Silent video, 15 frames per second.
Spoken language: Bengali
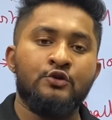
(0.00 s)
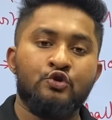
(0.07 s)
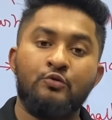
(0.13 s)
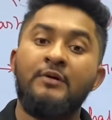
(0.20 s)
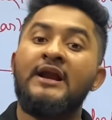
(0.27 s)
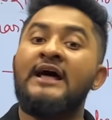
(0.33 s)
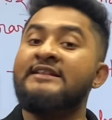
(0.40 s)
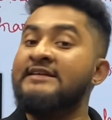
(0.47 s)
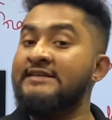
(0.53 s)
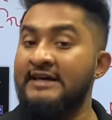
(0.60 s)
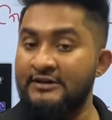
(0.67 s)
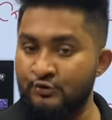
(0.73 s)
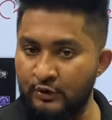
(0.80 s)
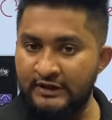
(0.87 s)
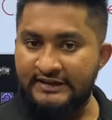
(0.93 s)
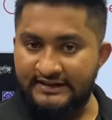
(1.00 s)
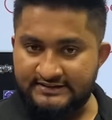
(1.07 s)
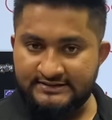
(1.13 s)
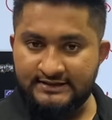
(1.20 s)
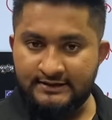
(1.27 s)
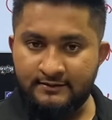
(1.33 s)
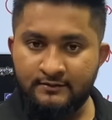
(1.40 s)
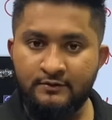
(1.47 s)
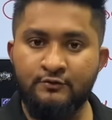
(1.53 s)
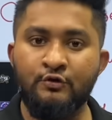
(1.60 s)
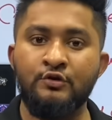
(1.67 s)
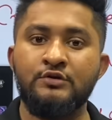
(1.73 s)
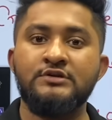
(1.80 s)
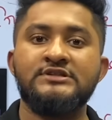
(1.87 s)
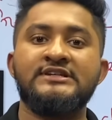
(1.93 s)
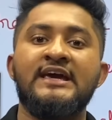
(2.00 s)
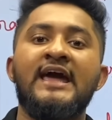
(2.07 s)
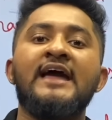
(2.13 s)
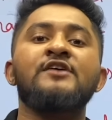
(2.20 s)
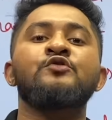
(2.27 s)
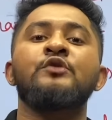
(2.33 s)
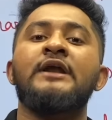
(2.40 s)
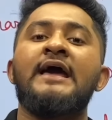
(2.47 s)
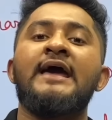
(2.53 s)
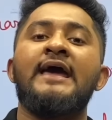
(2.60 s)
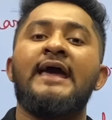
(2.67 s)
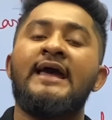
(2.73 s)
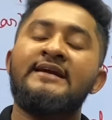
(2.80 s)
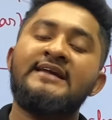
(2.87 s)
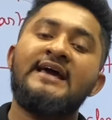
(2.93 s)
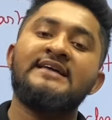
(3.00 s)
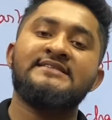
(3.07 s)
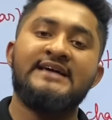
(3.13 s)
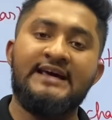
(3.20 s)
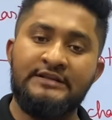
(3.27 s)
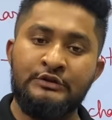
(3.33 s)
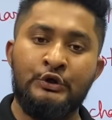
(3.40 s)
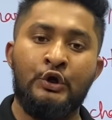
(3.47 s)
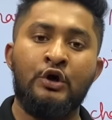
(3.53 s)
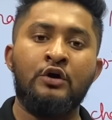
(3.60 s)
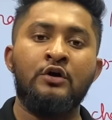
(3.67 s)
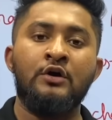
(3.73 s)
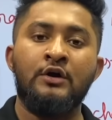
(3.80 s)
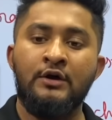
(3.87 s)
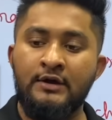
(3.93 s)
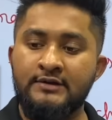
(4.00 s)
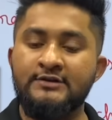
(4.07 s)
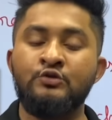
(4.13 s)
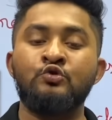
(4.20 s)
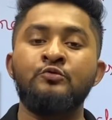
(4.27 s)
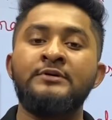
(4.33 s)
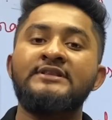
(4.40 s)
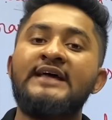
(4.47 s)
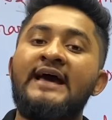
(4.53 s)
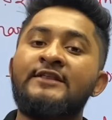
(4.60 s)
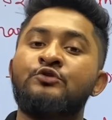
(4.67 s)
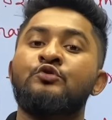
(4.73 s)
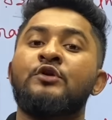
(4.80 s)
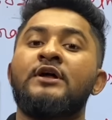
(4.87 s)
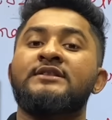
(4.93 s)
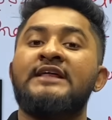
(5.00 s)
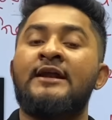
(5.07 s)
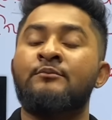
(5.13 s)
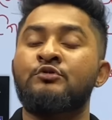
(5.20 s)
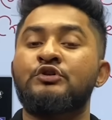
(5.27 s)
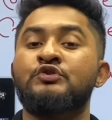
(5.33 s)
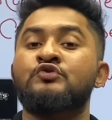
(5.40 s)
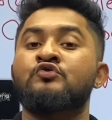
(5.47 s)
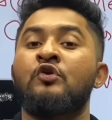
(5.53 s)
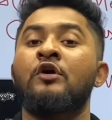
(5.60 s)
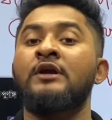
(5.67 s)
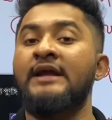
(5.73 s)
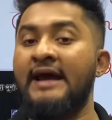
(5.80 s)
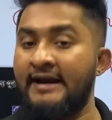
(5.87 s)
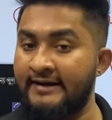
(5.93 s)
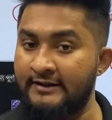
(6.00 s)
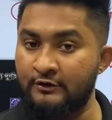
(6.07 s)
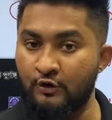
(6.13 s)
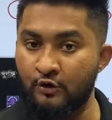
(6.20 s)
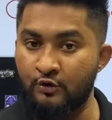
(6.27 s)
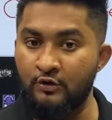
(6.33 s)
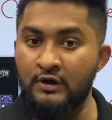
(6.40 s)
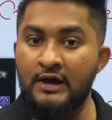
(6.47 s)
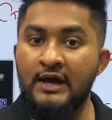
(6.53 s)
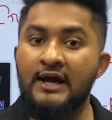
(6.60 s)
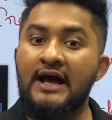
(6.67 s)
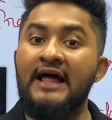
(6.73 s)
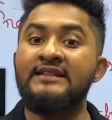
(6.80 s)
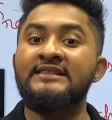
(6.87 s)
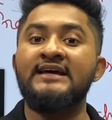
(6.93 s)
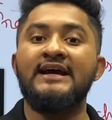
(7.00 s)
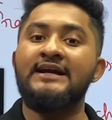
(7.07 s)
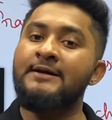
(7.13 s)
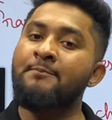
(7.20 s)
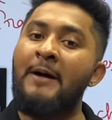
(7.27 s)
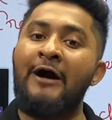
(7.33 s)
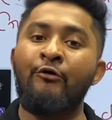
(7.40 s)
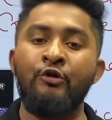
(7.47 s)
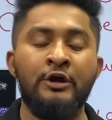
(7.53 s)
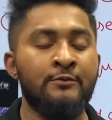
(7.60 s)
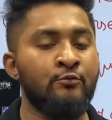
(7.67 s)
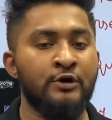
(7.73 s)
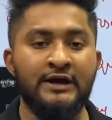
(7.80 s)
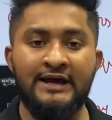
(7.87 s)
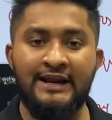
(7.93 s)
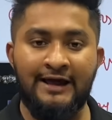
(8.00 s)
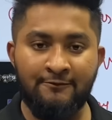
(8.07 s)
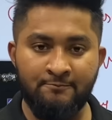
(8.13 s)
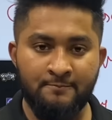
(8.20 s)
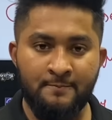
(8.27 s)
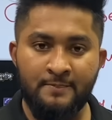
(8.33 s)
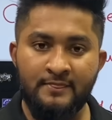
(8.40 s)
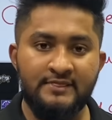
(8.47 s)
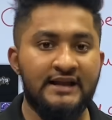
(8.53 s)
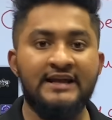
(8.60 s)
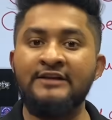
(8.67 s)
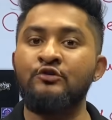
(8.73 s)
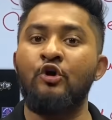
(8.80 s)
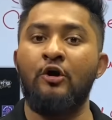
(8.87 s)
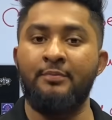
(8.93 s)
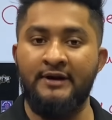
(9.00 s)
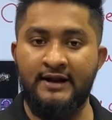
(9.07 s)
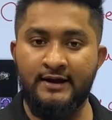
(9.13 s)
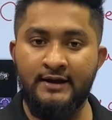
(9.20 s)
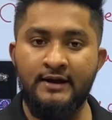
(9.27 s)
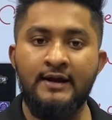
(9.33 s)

তোমার হাতে দিয়ে চলে যাচ্ছে সো সে আসলে এইটাই চাইতো যে তুমি দায়িত্বটা তার মতো স্ট্রংলি হ্যান্ডেল করো কান একটা পাগল হয়ে মরে গেলাম তাহলে কিন্তু হবে না